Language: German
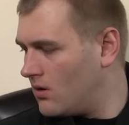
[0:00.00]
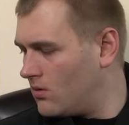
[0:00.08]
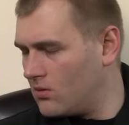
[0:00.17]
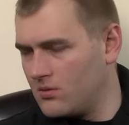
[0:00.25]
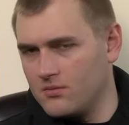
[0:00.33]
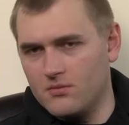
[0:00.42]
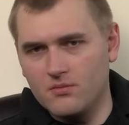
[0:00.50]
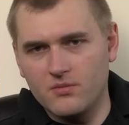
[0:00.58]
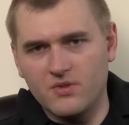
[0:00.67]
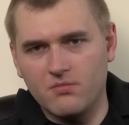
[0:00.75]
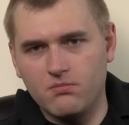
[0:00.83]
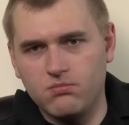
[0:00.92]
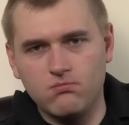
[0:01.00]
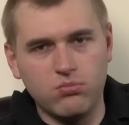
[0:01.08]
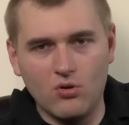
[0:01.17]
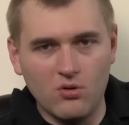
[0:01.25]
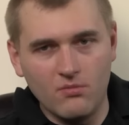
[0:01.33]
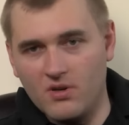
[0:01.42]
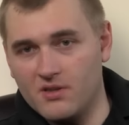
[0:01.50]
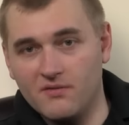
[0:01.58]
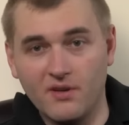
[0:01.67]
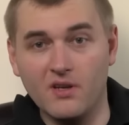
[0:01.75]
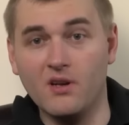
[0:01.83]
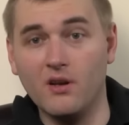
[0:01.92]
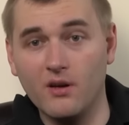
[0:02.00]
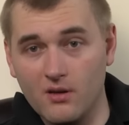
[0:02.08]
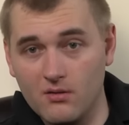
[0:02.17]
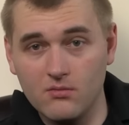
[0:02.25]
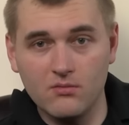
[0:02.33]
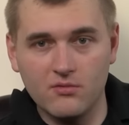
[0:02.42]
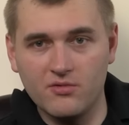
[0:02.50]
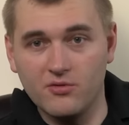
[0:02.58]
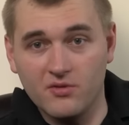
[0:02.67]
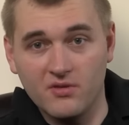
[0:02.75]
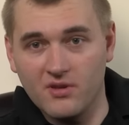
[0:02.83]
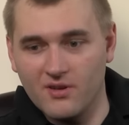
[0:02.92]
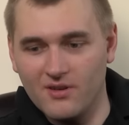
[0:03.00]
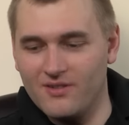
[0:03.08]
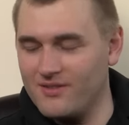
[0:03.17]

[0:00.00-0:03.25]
und ähm, hat die Vanille und Süße